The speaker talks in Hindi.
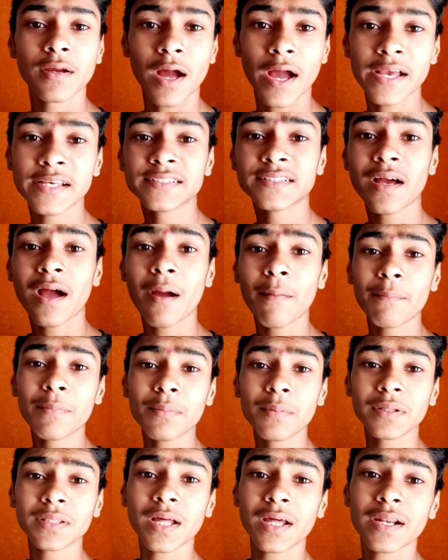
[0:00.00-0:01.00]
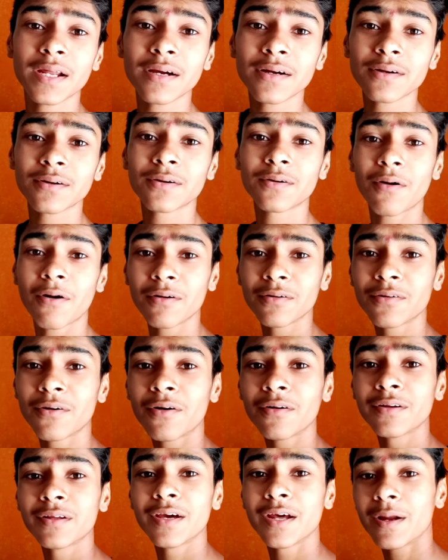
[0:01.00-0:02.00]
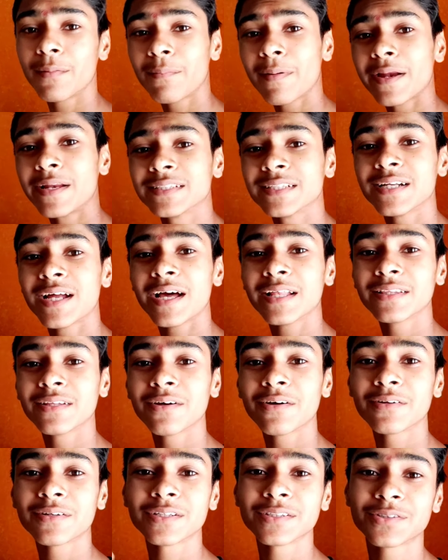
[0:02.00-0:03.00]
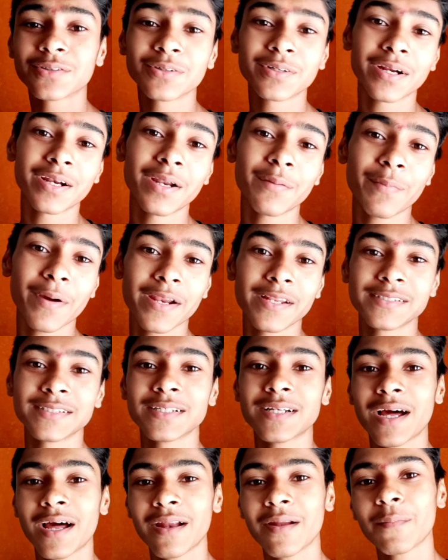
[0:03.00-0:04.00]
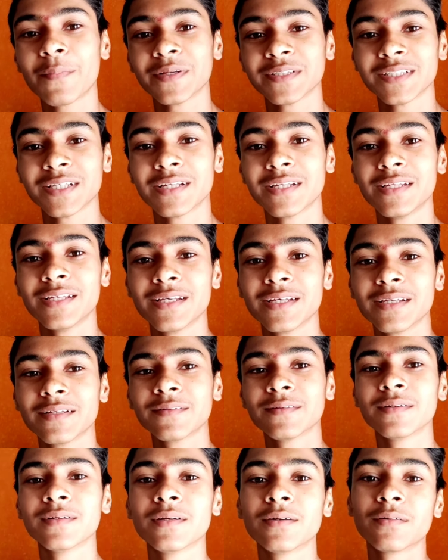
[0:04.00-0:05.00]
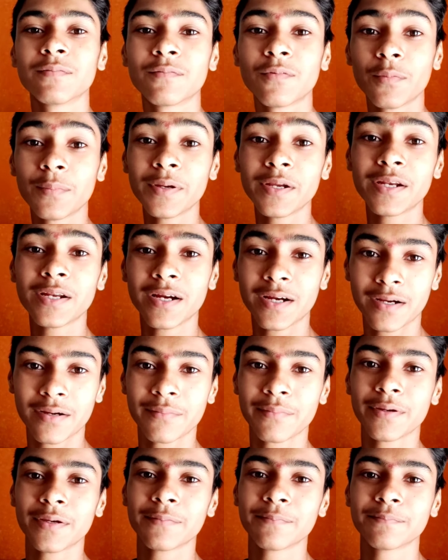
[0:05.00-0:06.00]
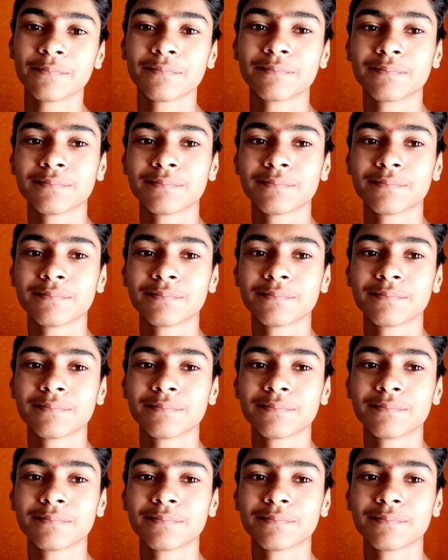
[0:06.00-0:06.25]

गाइस आप भी बताना कौन कौन गर्म पानी से नहाता है और किसको ठंडे पानी से नहाना पसंद नहीं है वो भी ठंड में